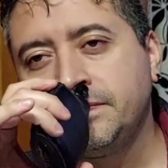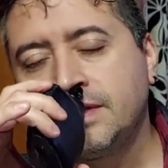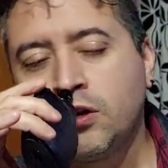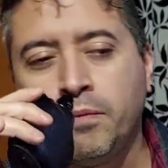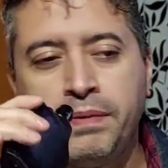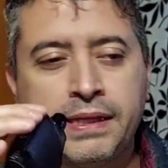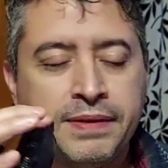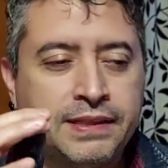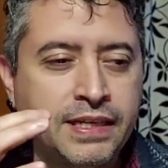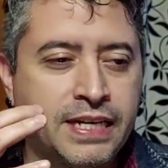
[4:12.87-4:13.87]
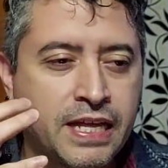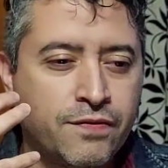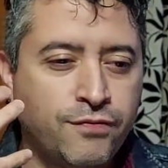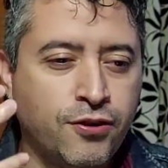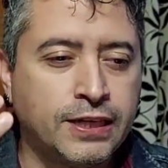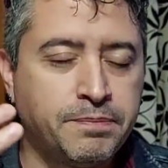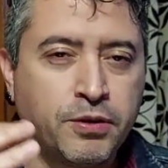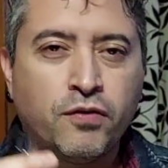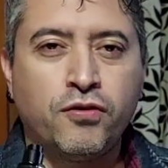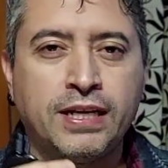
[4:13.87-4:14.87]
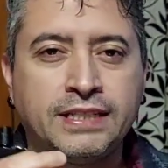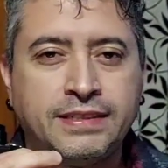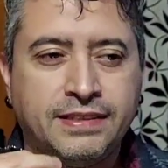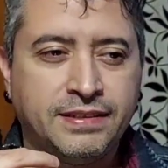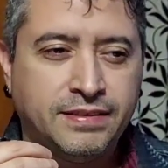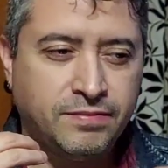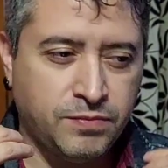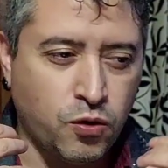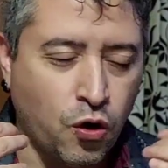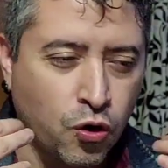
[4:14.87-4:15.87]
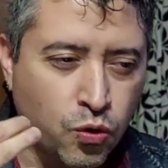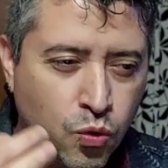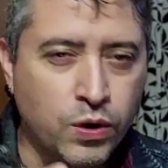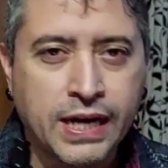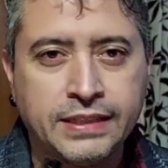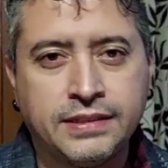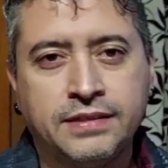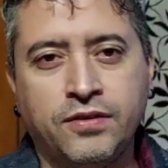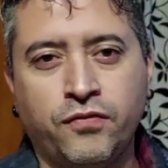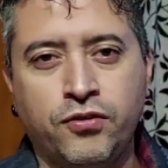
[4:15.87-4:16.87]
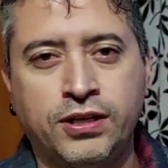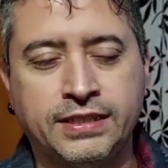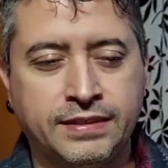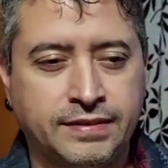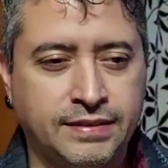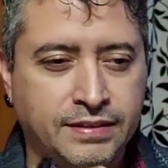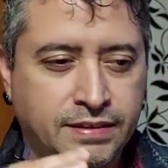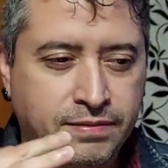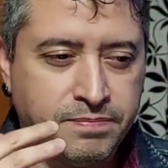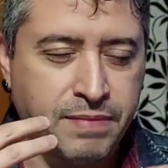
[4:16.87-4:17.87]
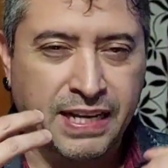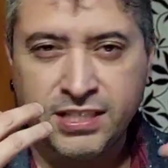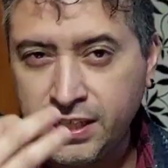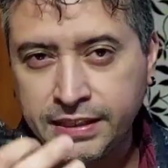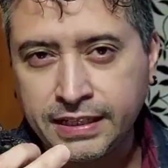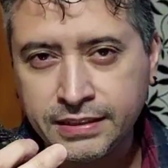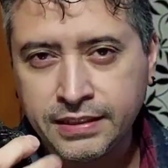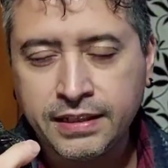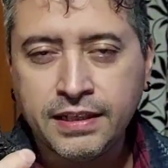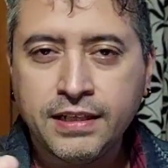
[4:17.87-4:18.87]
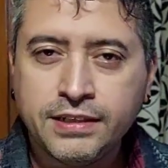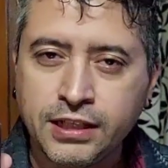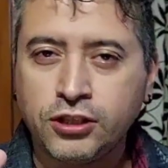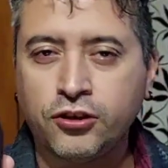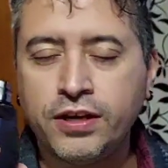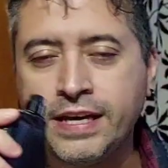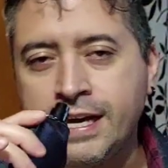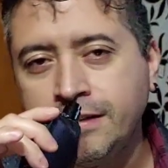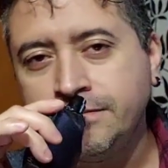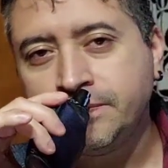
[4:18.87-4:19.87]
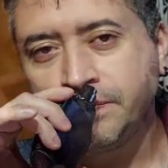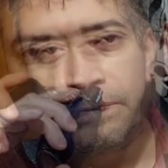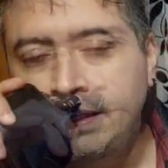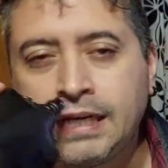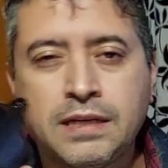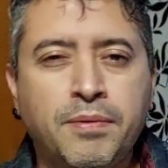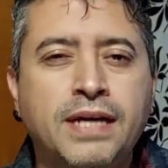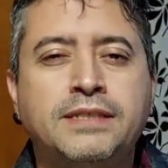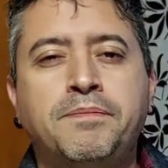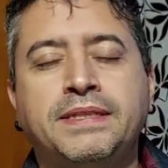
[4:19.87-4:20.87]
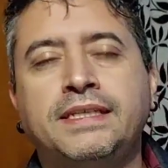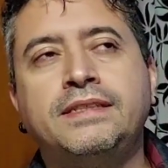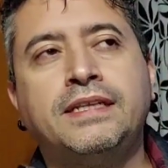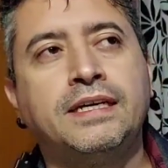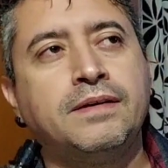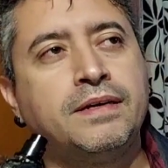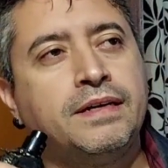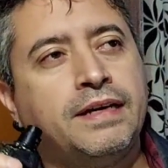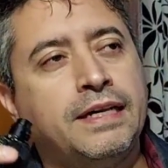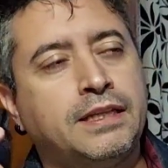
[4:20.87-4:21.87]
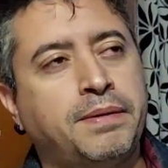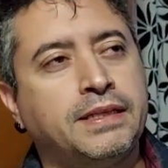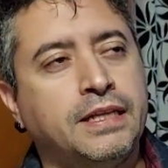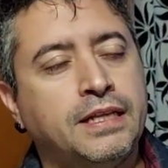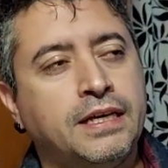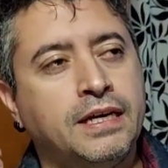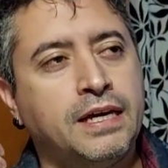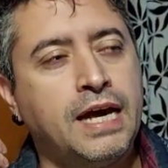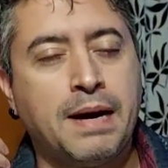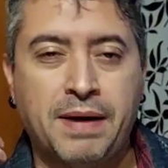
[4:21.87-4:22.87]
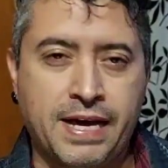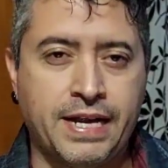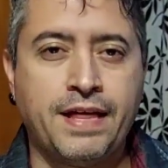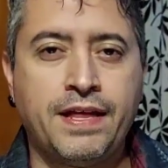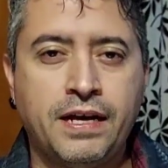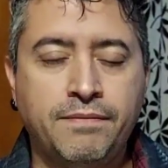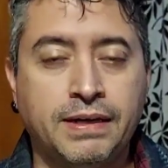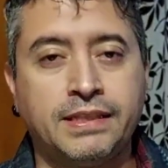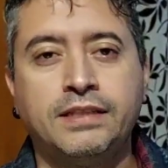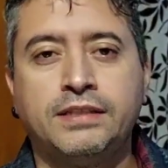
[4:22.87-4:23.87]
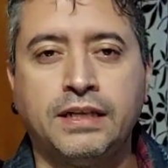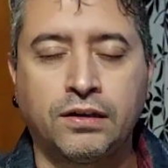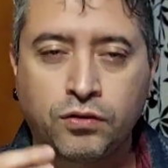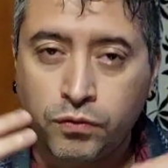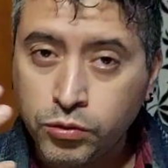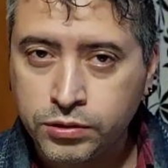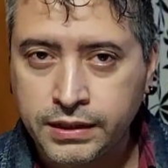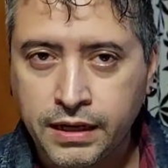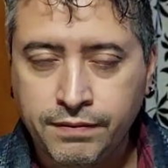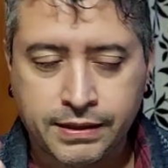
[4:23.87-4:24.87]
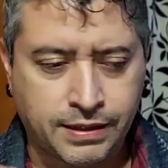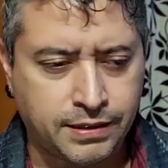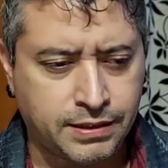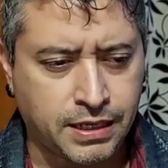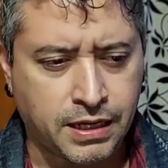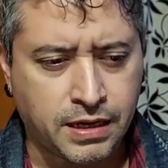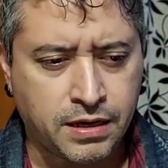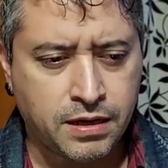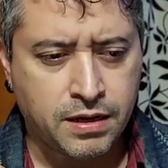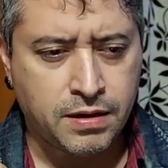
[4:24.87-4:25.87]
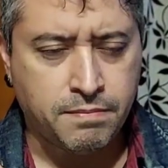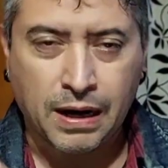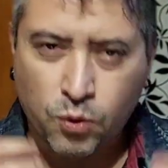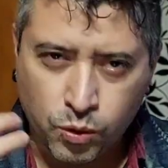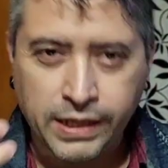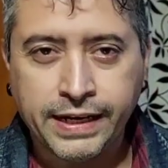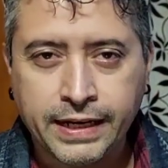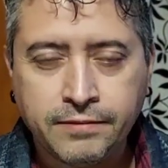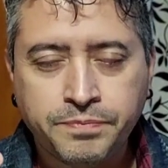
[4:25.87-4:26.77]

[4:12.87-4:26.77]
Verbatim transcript: completamente llena de flores, pero flores oscuras, flores marchitas dentro de ella, que se puede hacer presente esta parte de amaderada, bastante robusta, bastante masculina,